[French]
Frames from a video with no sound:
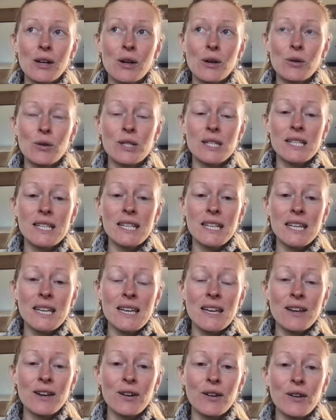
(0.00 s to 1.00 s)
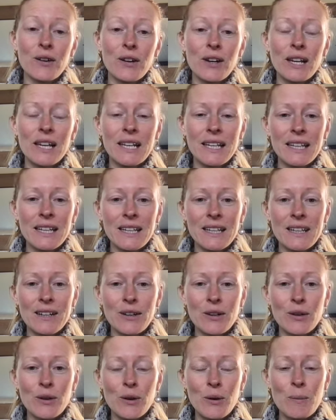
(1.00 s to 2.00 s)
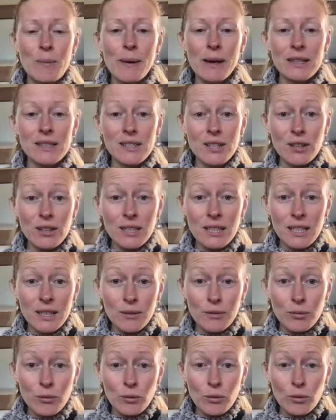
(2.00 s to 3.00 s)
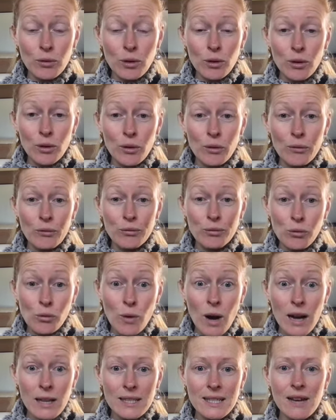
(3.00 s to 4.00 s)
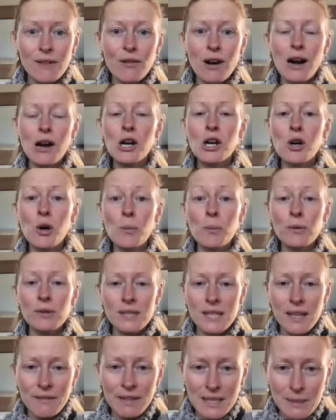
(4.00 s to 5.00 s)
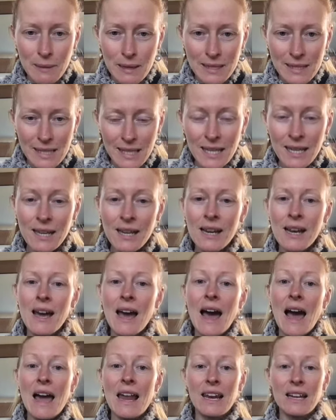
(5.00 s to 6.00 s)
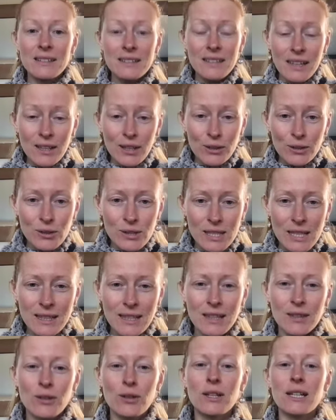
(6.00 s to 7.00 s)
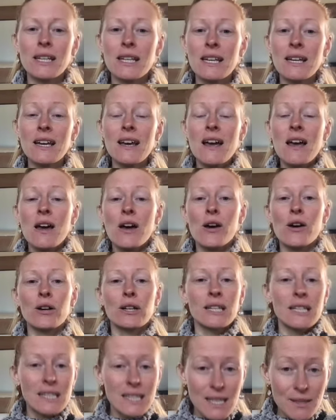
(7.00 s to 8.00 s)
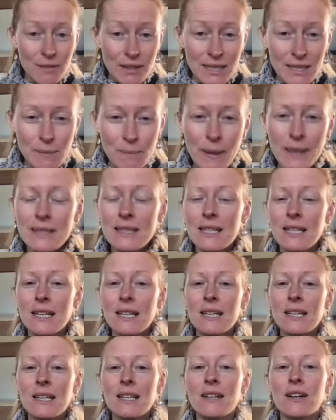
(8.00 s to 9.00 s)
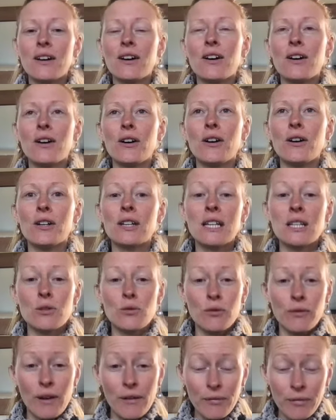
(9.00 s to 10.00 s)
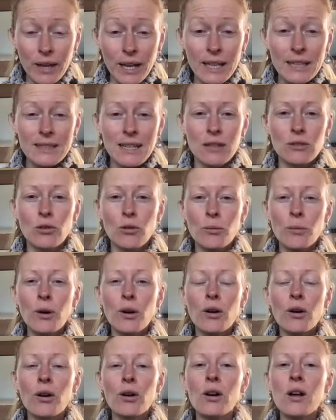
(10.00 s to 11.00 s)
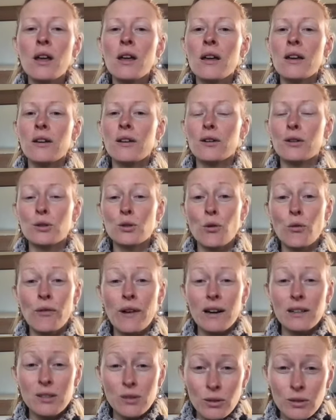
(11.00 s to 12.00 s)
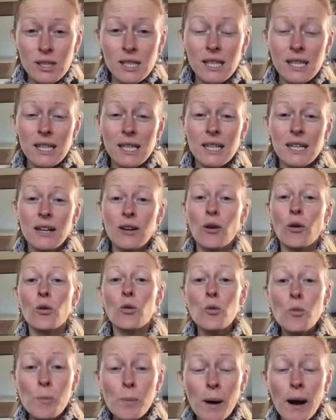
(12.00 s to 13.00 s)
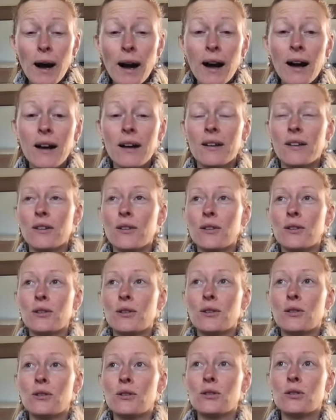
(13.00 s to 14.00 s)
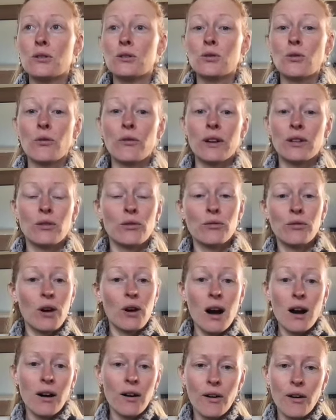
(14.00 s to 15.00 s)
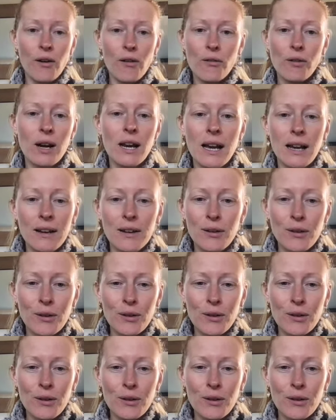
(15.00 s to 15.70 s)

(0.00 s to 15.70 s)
aussi euh, les personnes qui vont vouloir savoir comment ça va se passer à l'intérieur de cet atelier, qu'est-ce qui va s'y passer, qu'est-ce qu'on va faire exactement, ce qu'on va ressentir ou pas, ce qu'on va devoir voilà,